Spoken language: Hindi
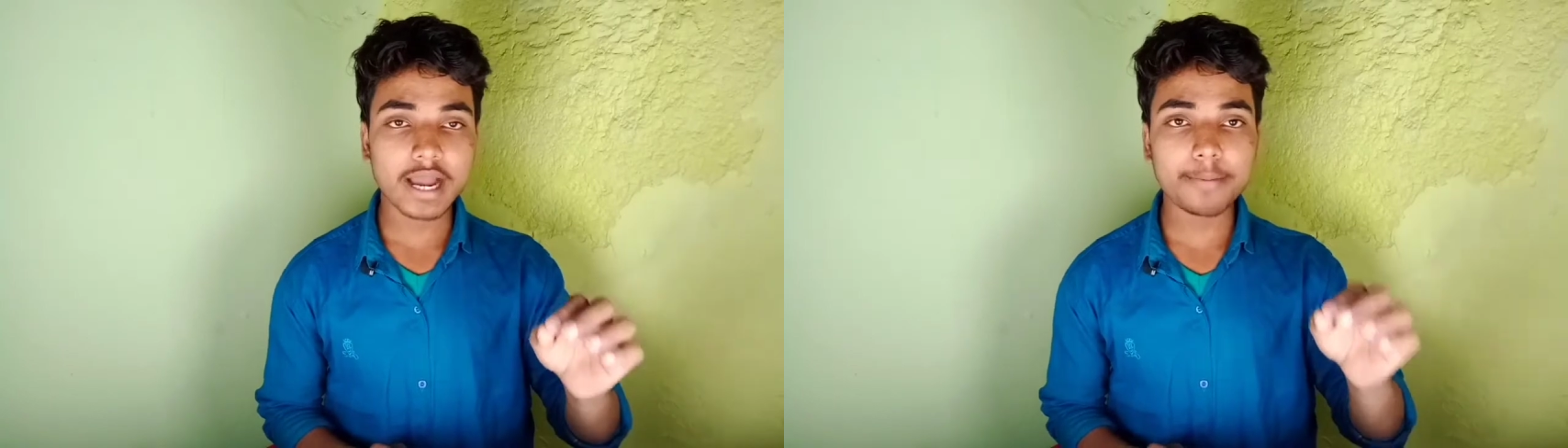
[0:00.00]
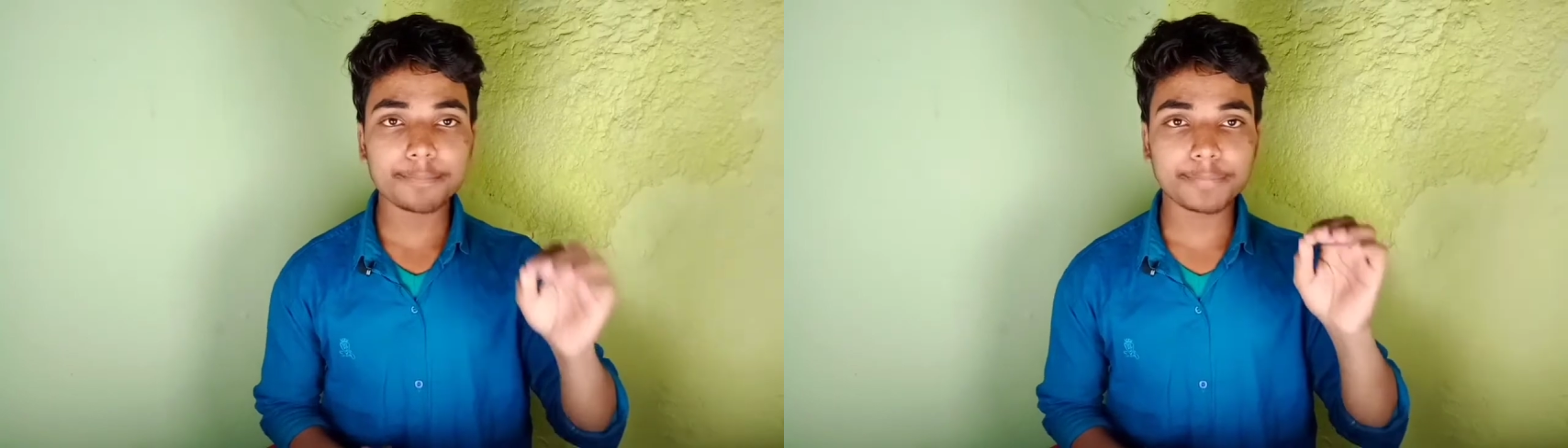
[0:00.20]

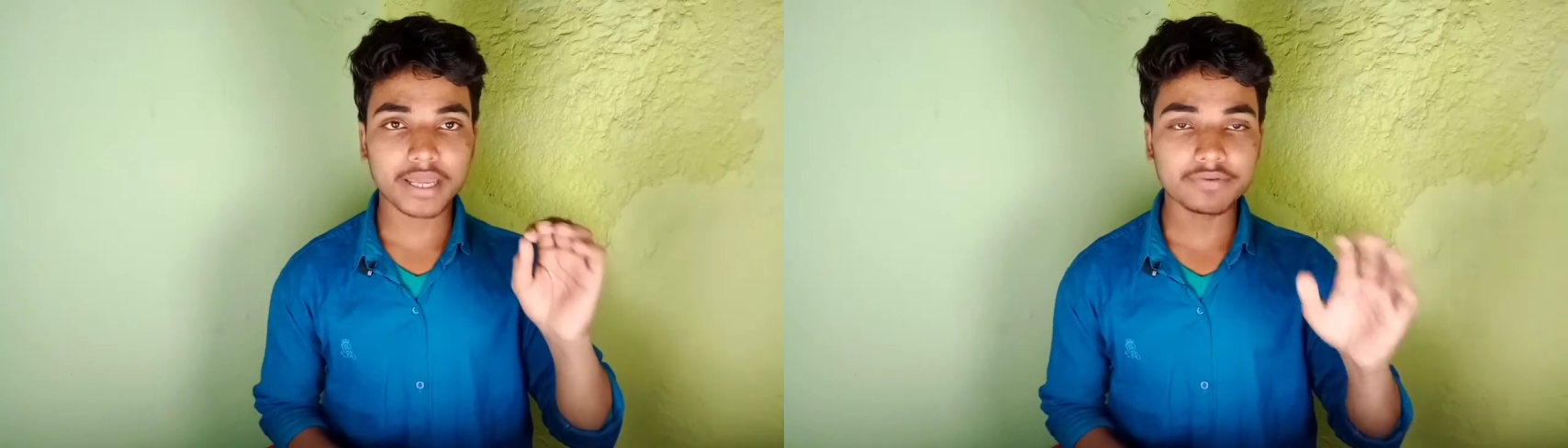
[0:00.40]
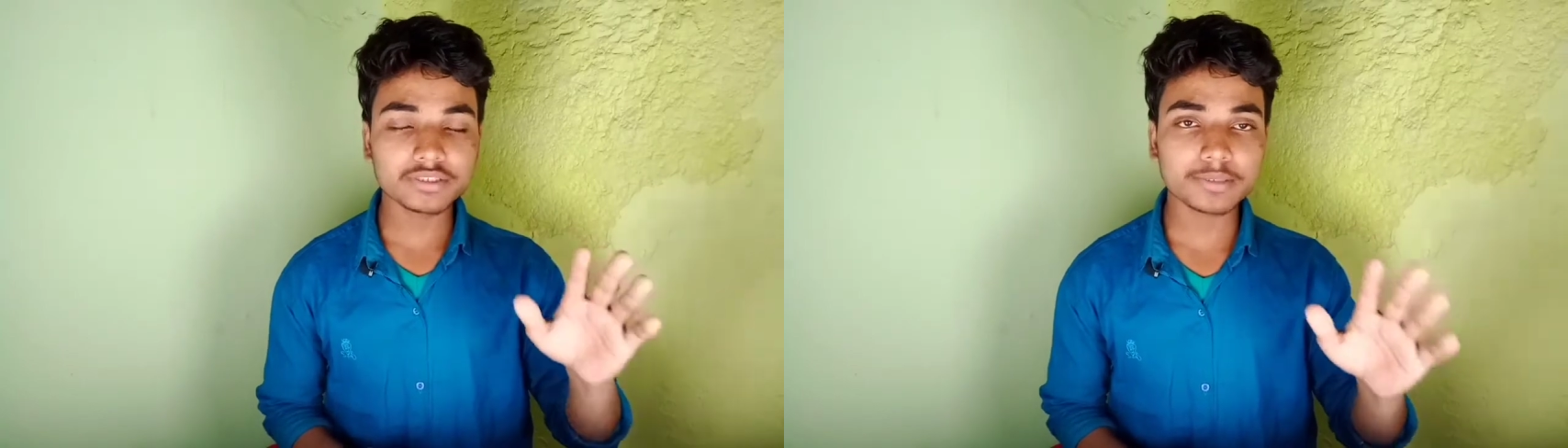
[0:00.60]
आप
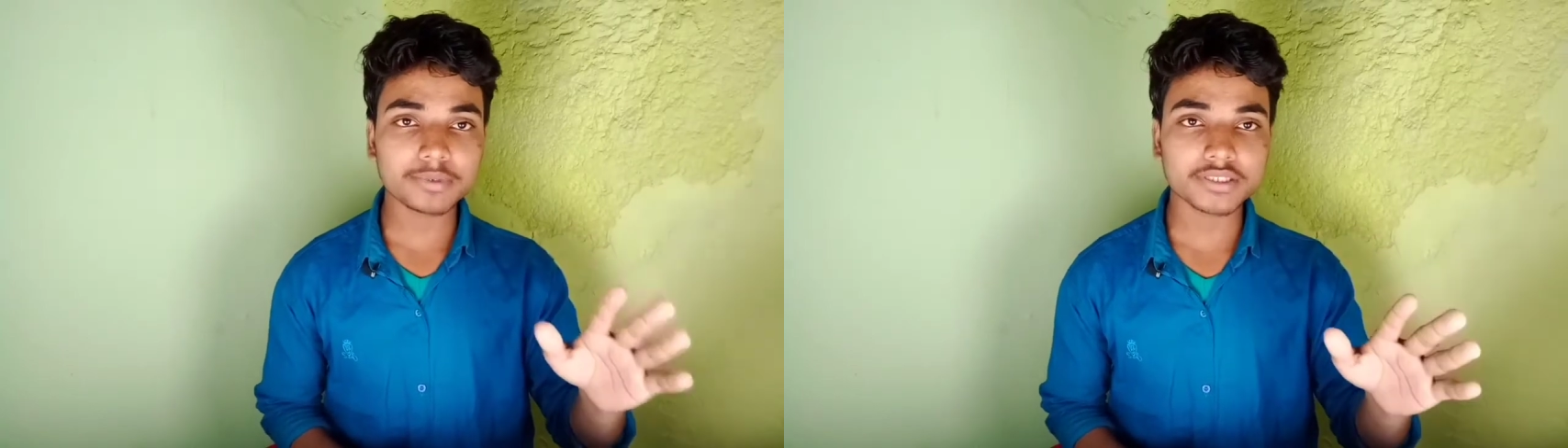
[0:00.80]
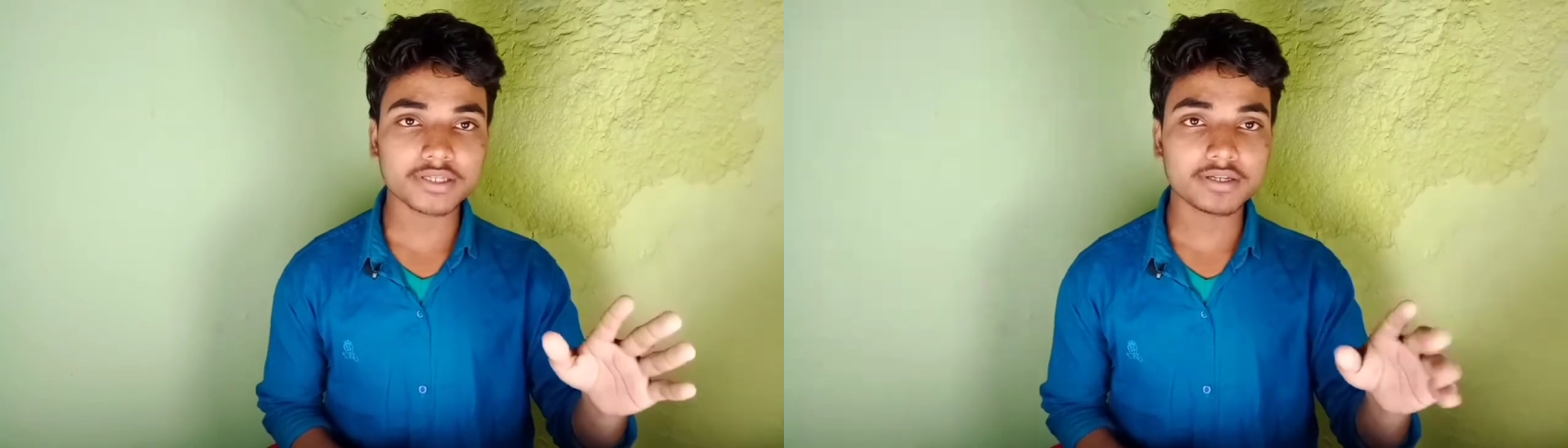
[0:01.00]
प्राइवेट जब
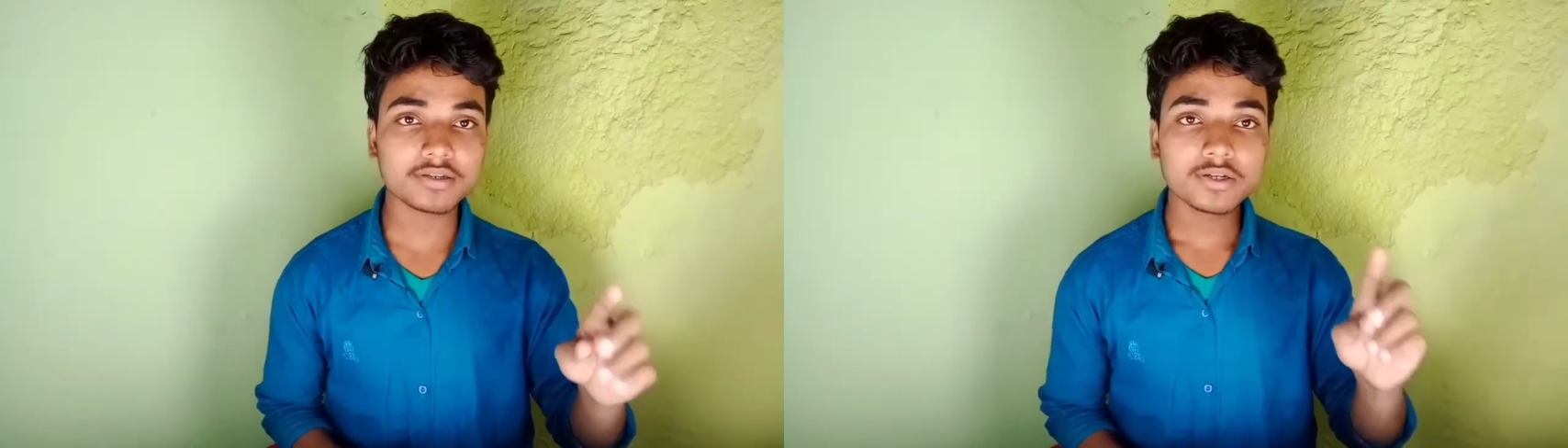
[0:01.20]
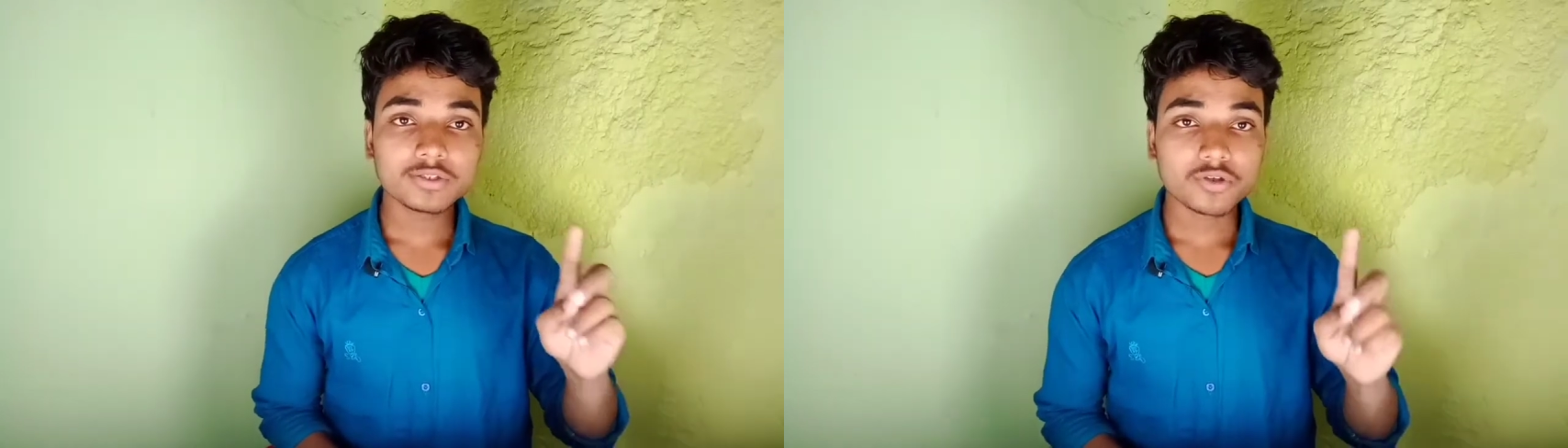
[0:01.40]
करते हैं